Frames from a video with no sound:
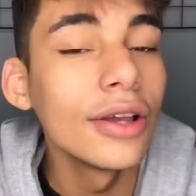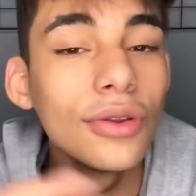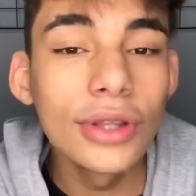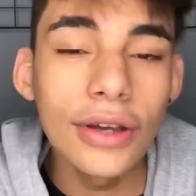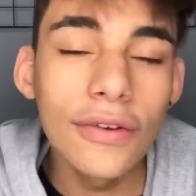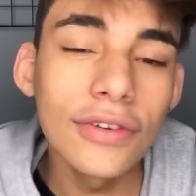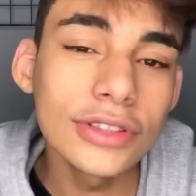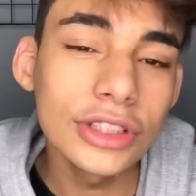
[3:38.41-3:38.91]
do
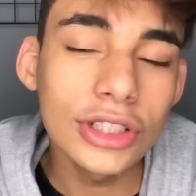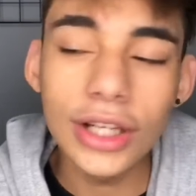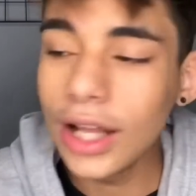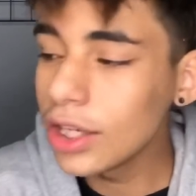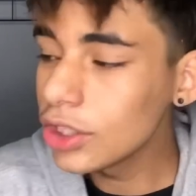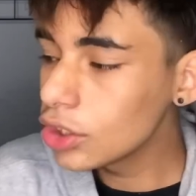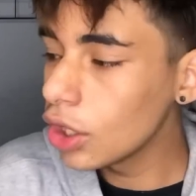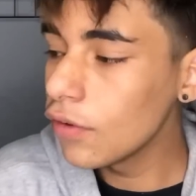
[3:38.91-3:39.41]
que você chegar
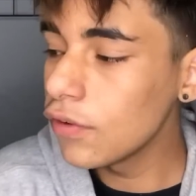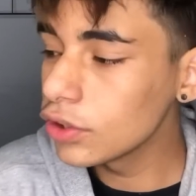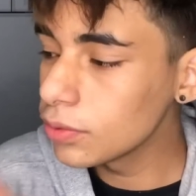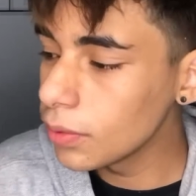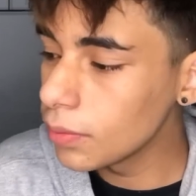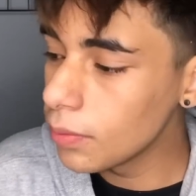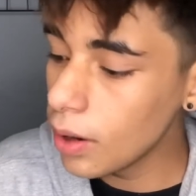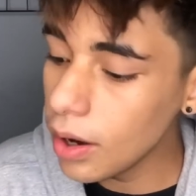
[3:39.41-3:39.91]
lá, tirar uma
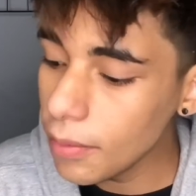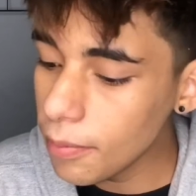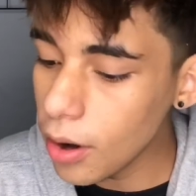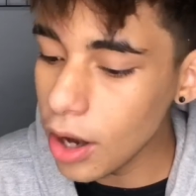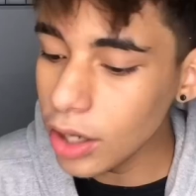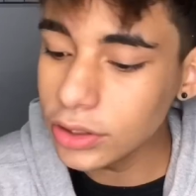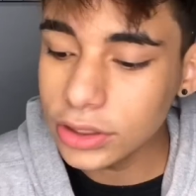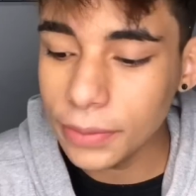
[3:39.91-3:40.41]
foto uma
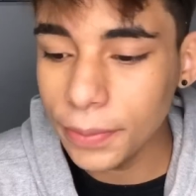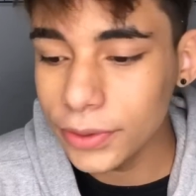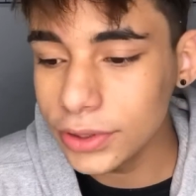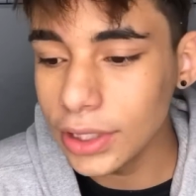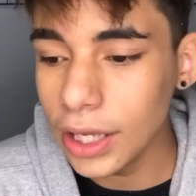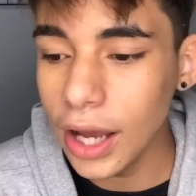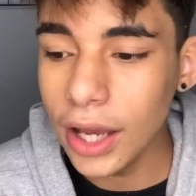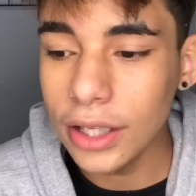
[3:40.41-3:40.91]
bosta,
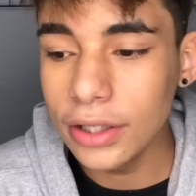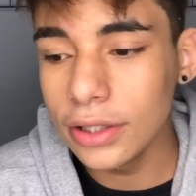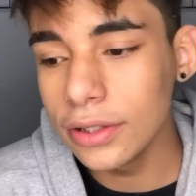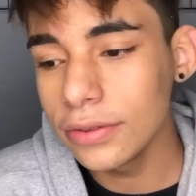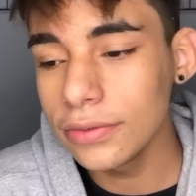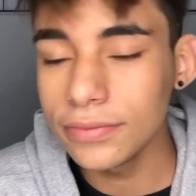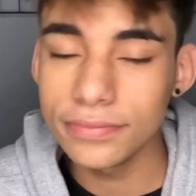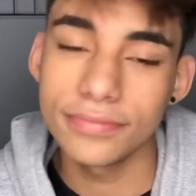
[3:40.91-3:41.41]
postar
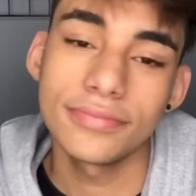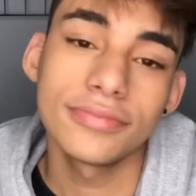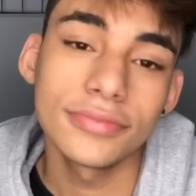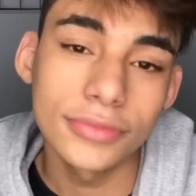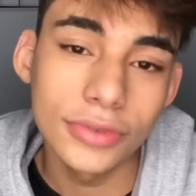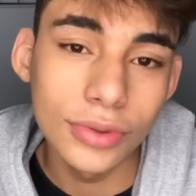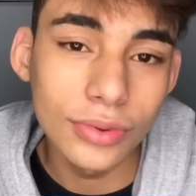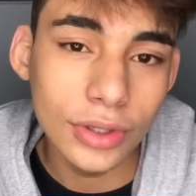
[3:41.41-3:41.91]
e
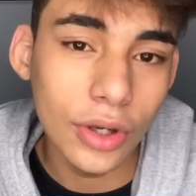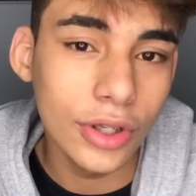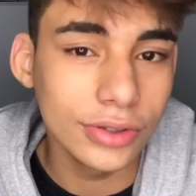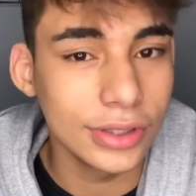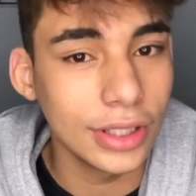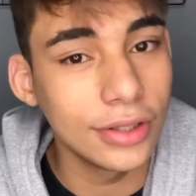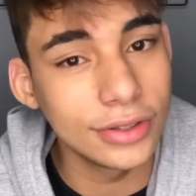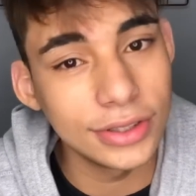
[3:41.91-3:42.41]
não ter o
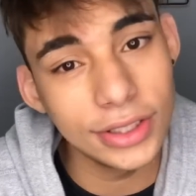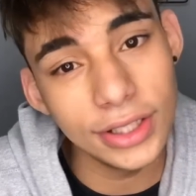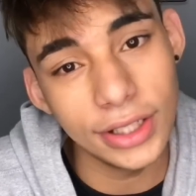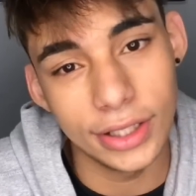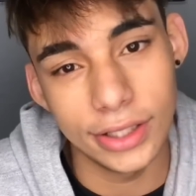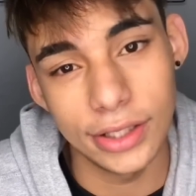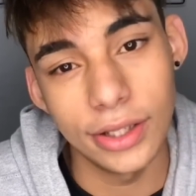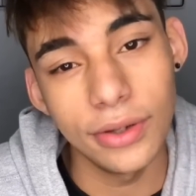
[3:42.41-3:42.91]
resultado que você
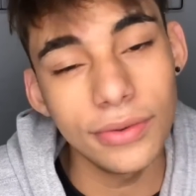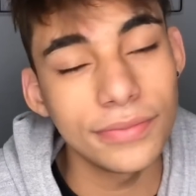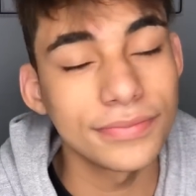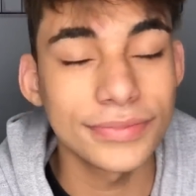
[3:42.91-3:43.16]
queria, entendeu?